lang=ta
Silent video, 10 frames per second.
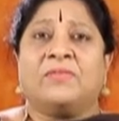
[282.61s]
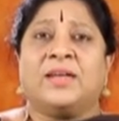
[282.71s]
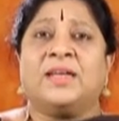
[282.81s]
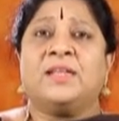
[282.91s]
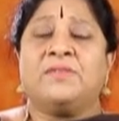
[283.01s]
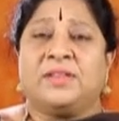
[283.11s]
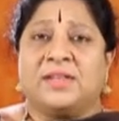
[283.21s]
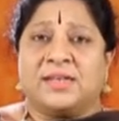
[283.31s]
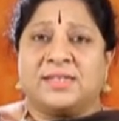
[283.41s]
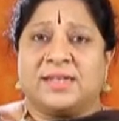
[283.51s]
வயது
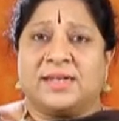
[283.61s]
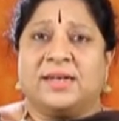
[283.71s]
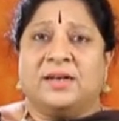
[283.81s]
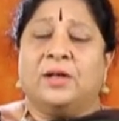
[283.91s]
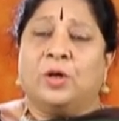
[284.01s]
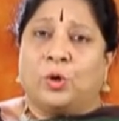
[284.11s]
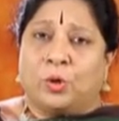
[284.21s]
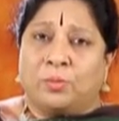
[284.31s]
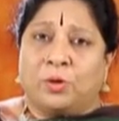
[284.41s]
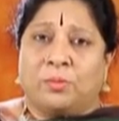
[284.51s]
வித்தியாசங்கள்
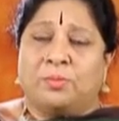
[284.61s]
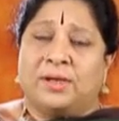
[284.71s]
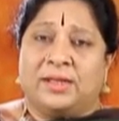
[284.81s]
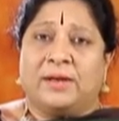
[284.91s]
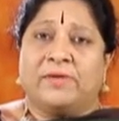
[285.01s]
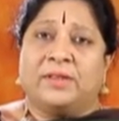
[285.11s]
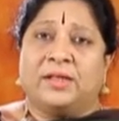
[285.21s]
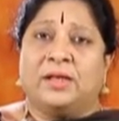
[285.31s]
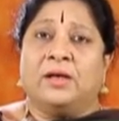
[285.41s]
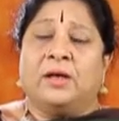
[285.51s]
ரொம்ப ரொம்ப இதில் வந்து